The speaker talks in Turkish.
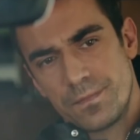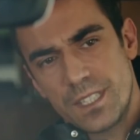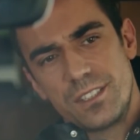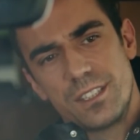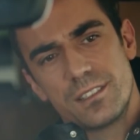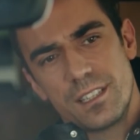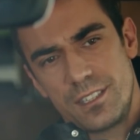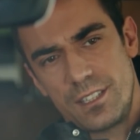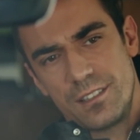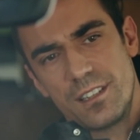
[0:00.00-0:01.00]
Kaç yılsa
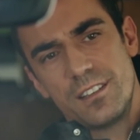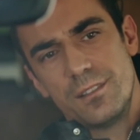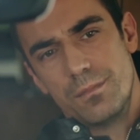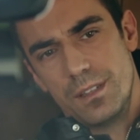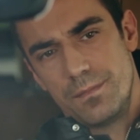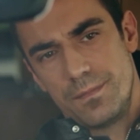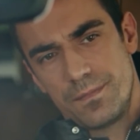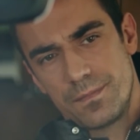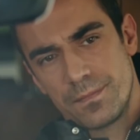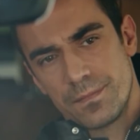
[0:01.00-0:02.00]
işte hatırladın mı?
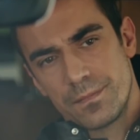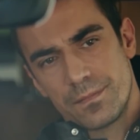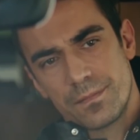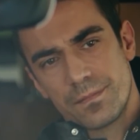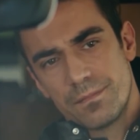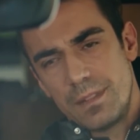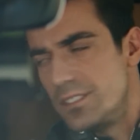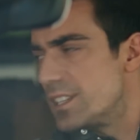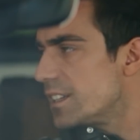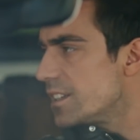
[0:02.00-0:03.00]
Ben
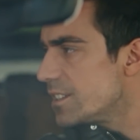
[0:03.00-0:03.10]
içeri